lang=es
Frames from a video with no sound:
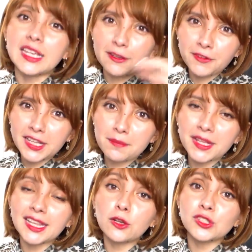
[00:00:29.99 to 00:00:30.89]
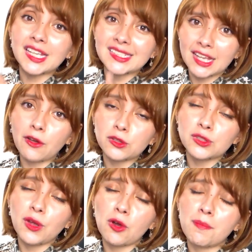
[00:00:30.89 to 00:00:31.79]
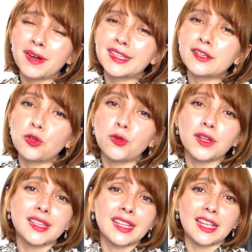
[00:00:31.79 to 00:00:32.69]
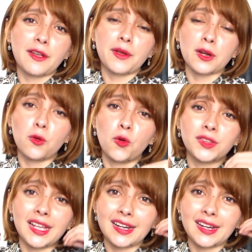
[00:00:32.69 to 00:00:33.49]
Y finalmente los días sábados te va a compartir todo lo que tiene que ver con